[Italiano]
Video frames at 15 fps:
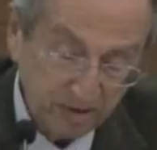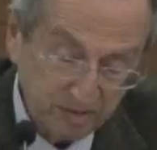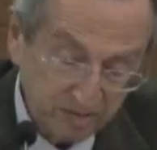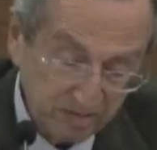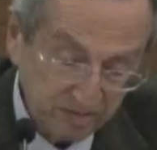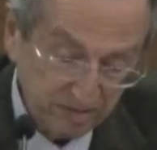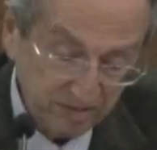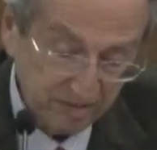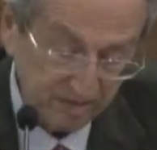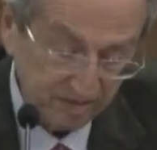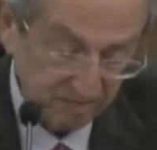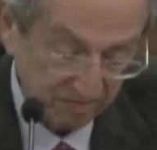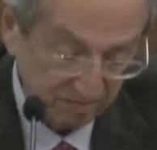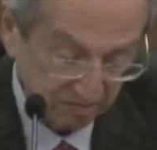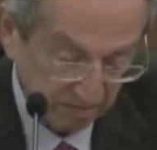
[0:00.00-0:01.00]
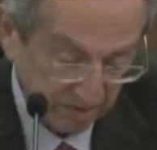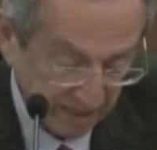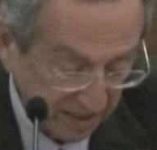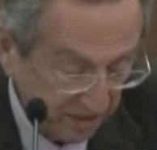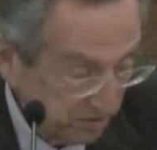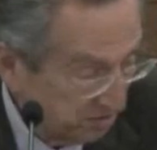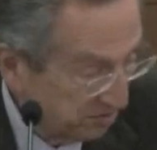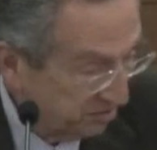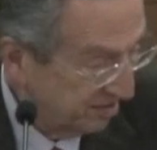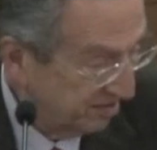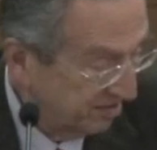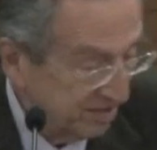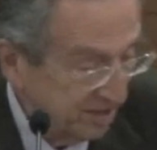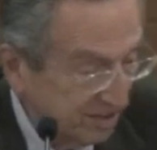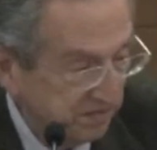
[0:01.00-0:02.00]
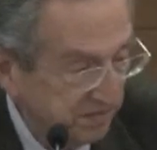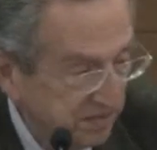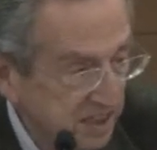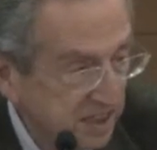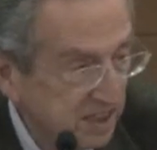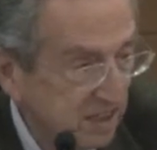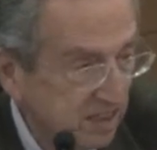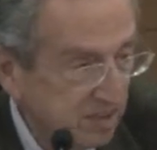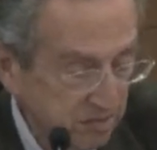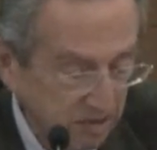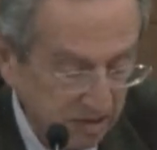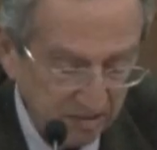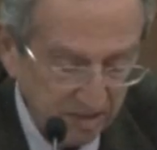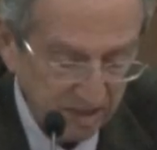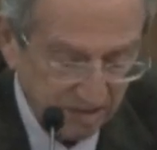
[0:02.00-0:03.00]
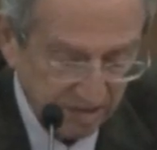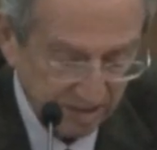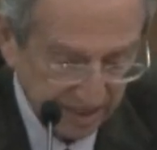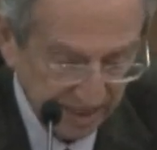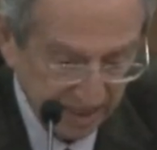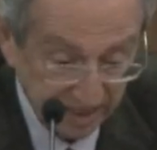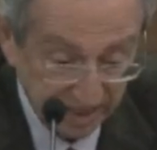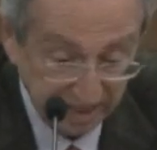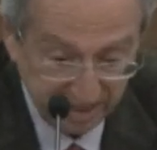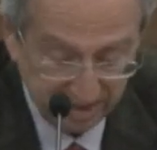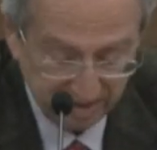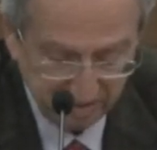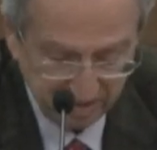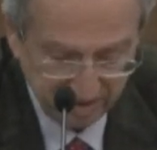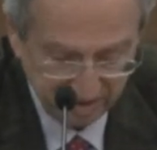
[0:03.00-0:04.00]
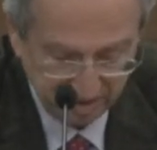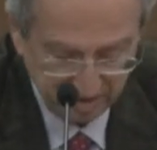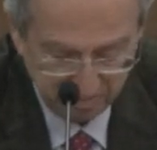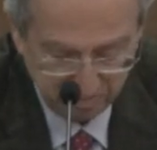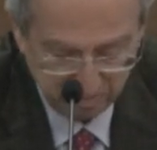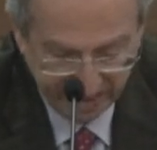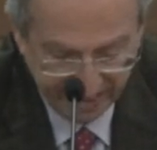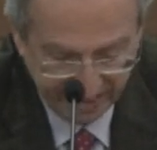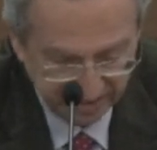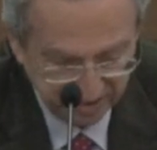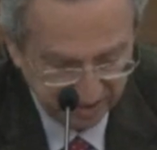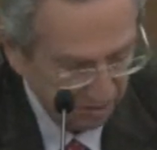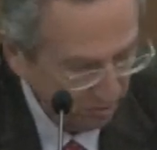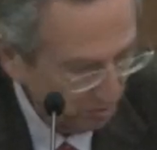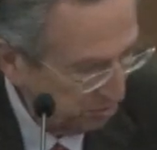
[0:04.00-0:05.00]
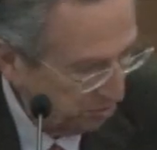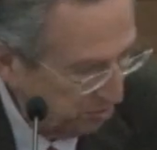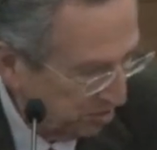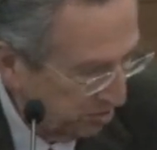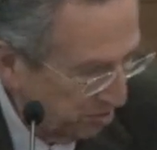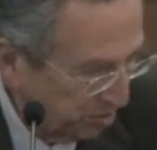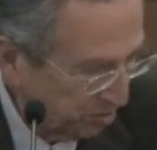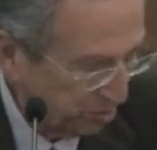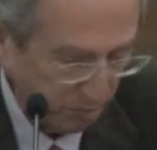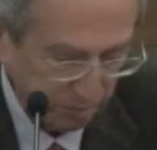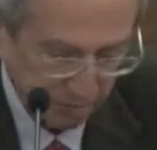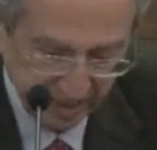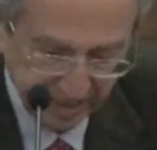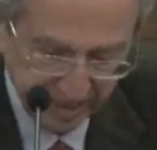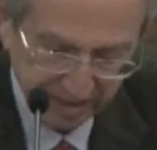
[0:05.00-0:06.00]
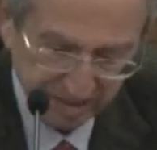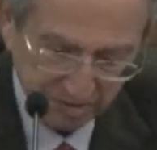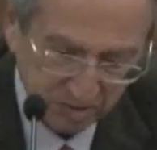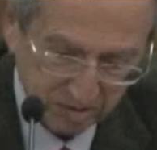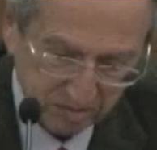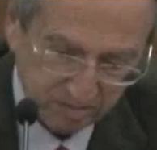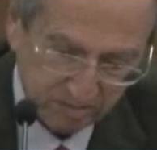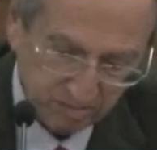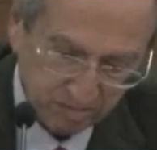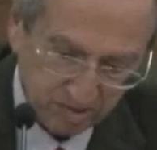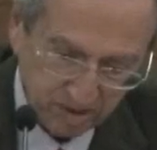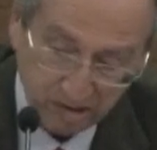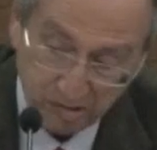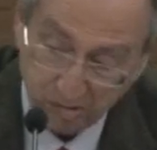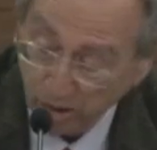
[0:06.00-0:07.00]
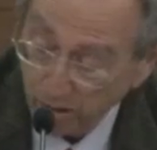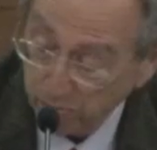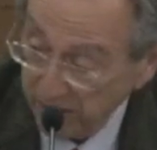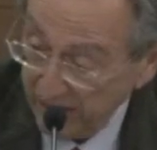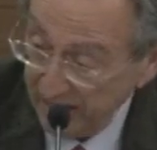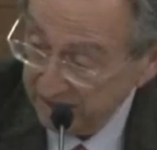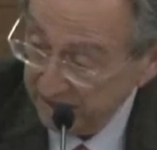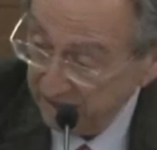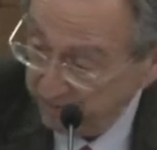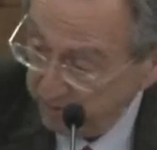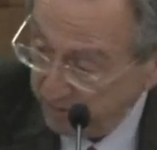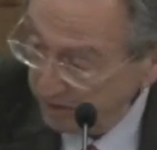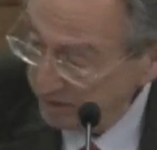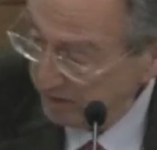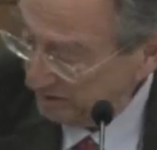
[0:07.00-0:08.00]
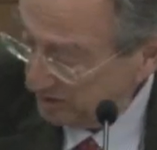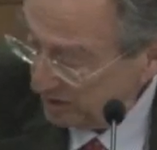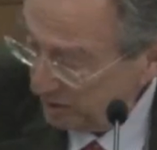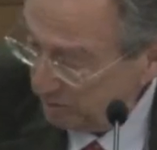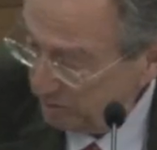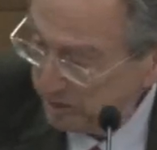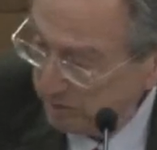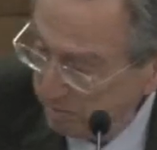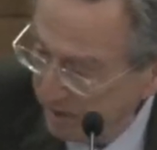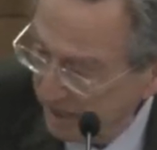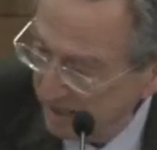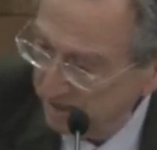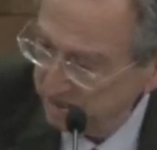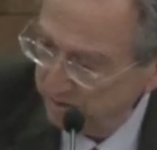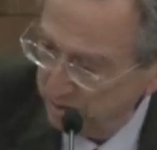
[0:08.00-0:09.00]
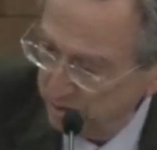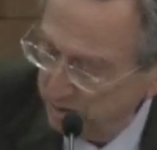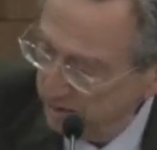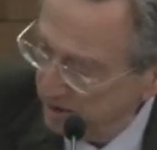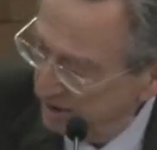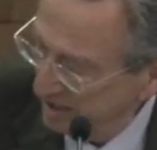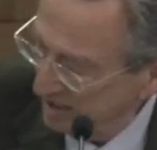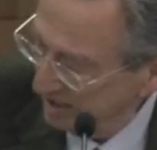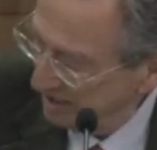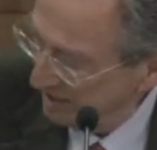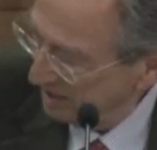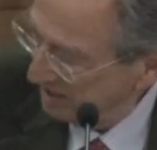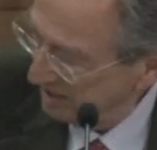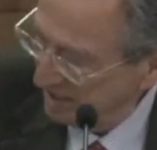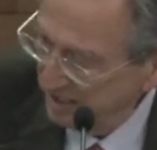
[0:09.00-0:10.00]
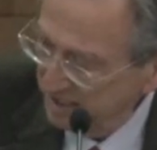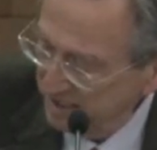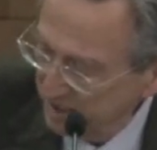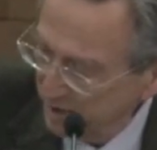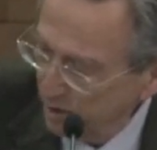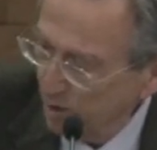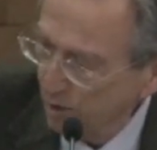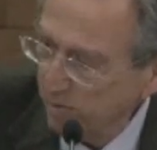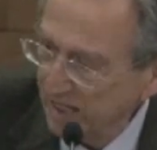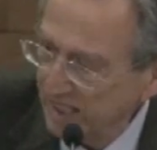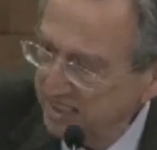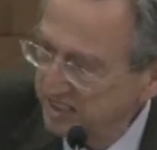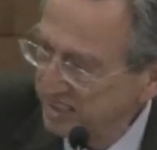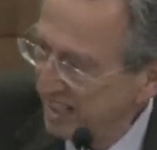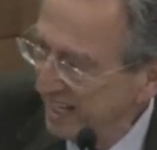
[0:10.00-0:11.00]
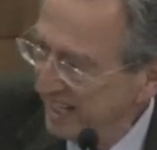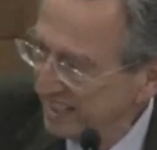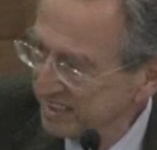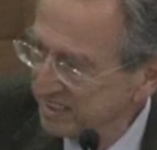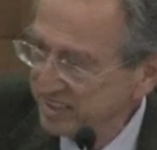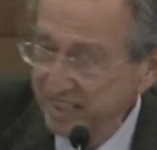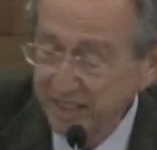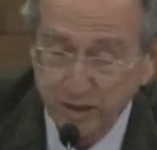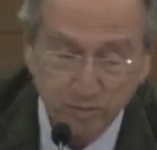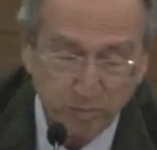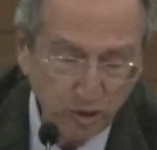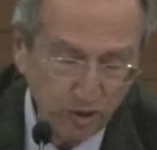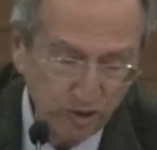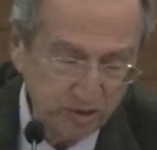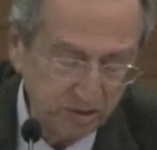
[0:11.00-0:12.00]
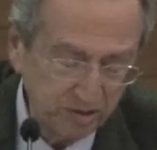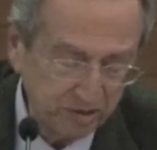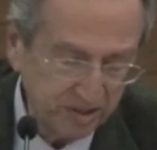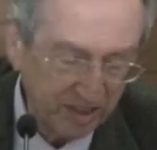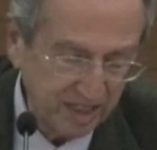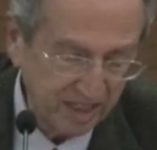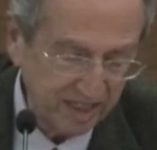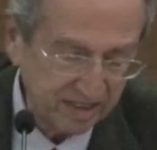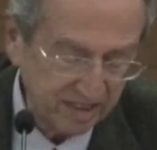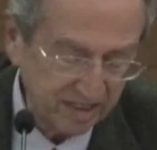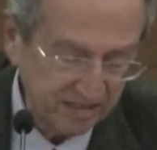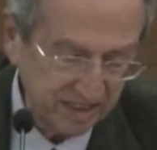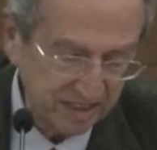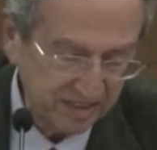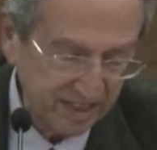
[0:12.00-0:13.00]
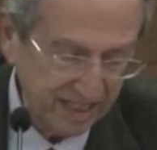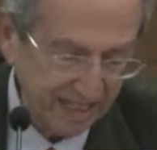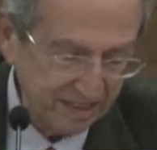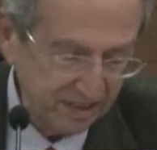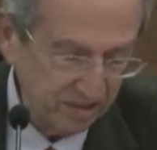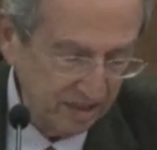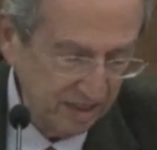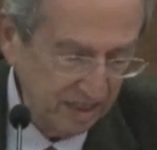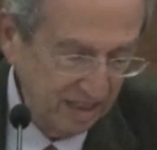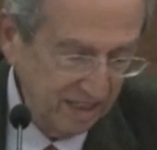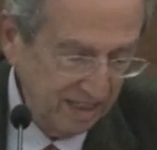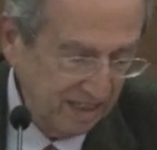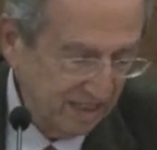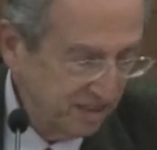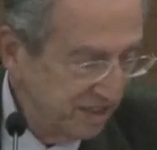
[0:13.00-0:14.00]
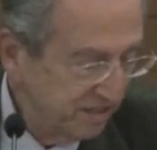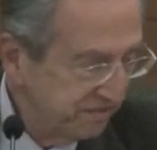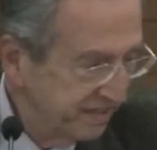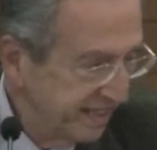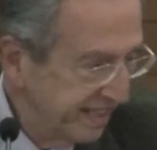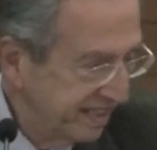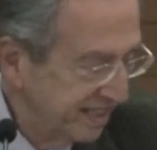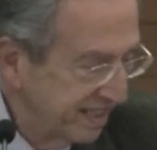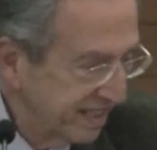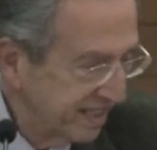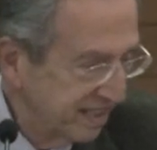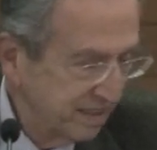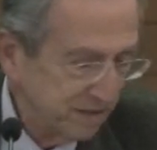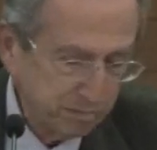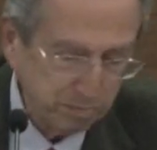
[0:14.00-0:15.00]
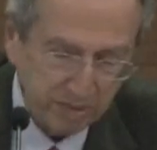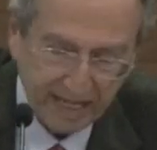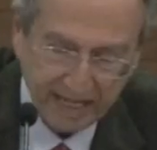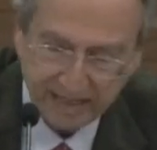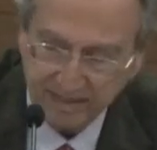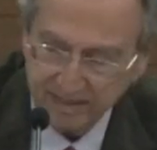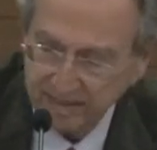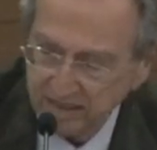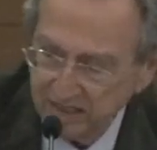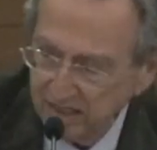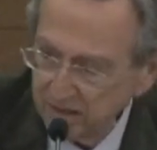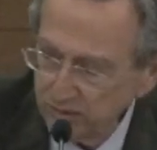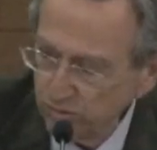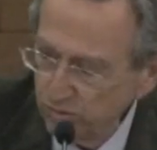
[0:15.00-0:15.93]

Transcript: in un periodo difficile come quello che il paese, non solo il nostro paese, ma tutta l'Europa, eh, anzi forse siccome si parla solo di, di, di globalità, l'intero mondo sta attraversando, difendere gli spazi della